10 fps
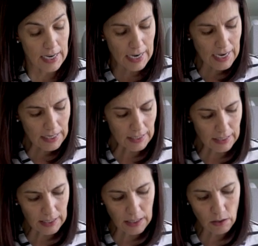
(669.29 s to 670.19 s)

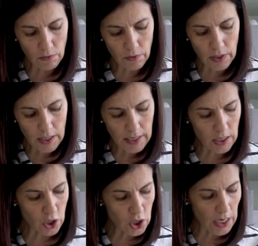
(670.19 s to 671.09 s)
Aqui eu vou
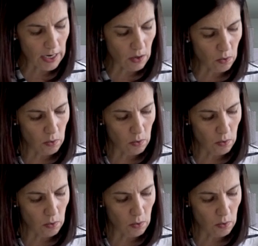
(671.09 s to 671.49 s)
encaixar,